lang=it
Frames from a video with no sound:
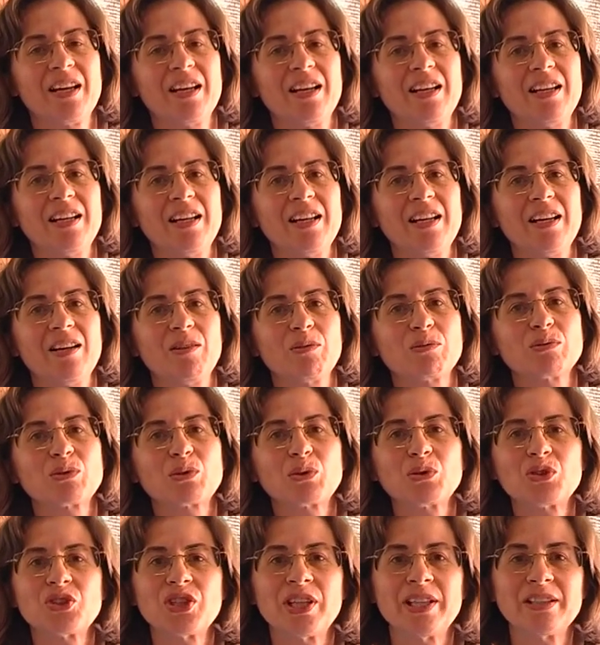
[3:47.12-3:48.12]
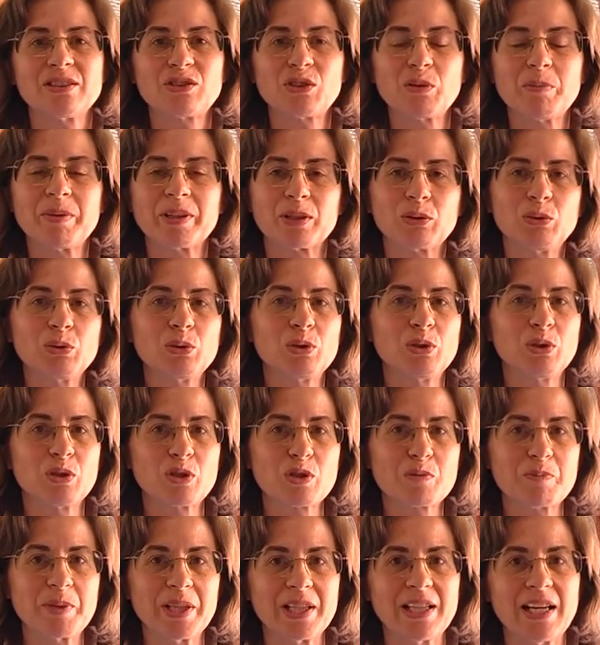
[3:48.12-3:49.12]
eh, un successo per tutto
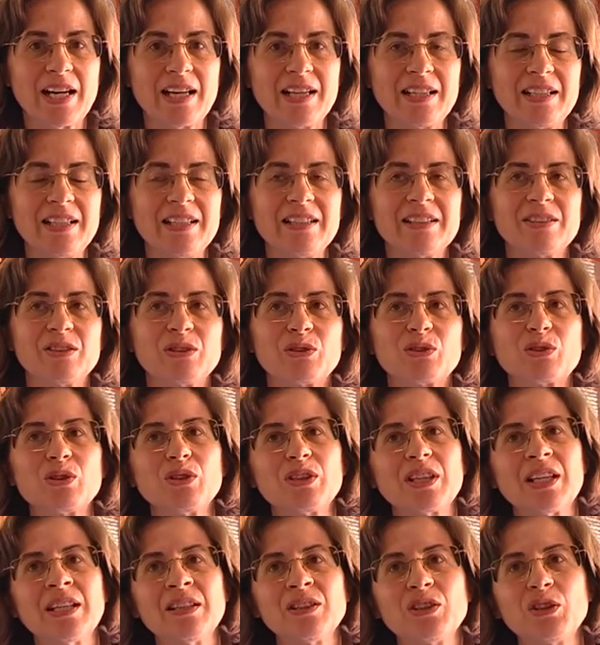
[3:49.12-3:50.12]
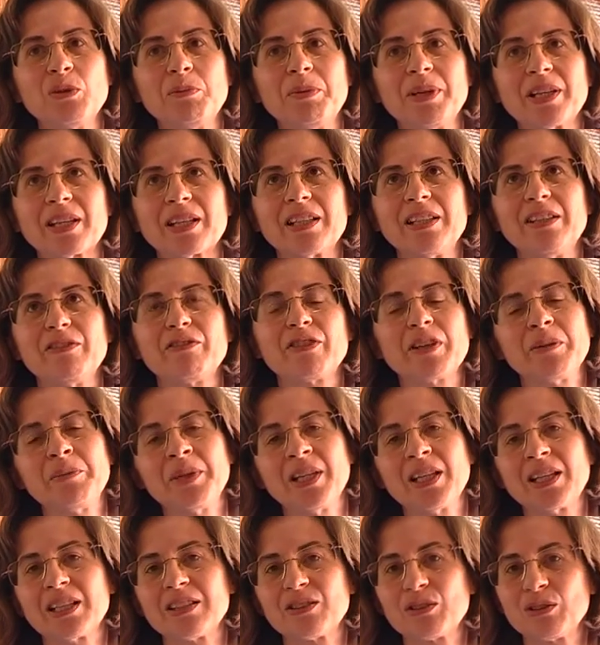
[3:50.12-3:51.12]
l'ospedale, non soltanto per gli
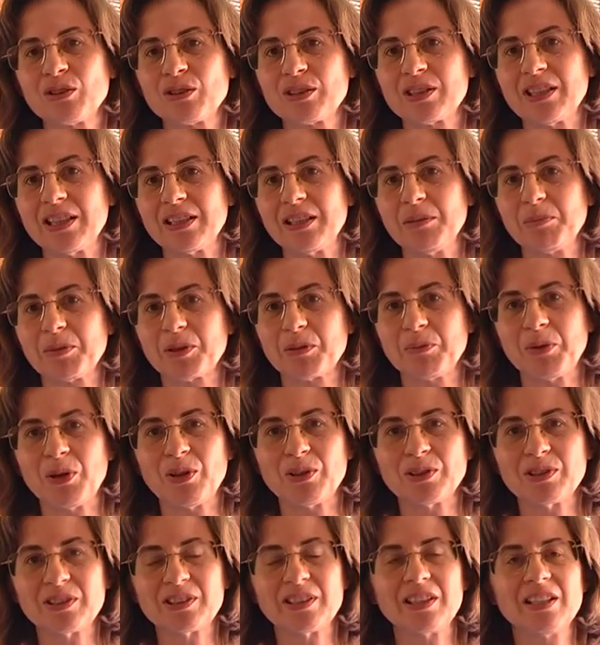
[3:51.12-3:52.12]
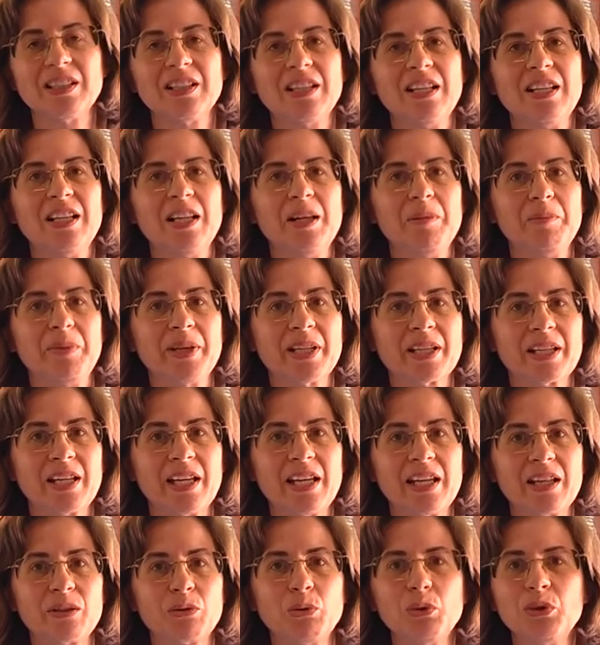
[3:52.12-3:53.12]
infermieri che sono stati promossi,
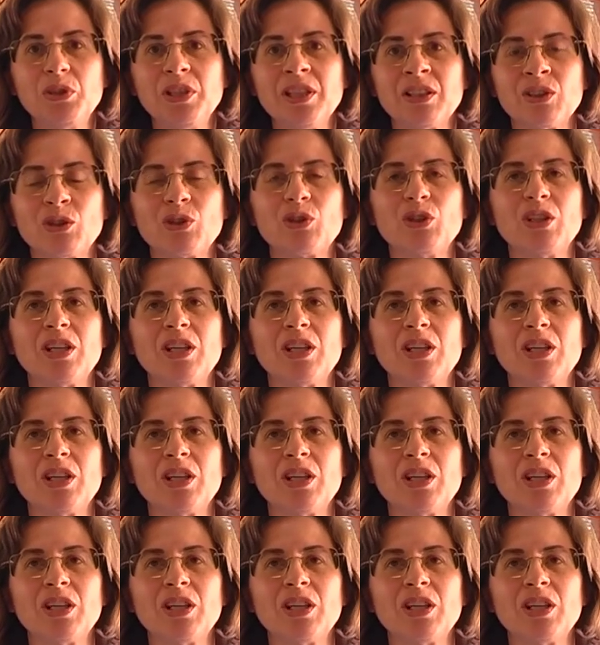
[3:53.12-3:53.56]
perché tutti hanno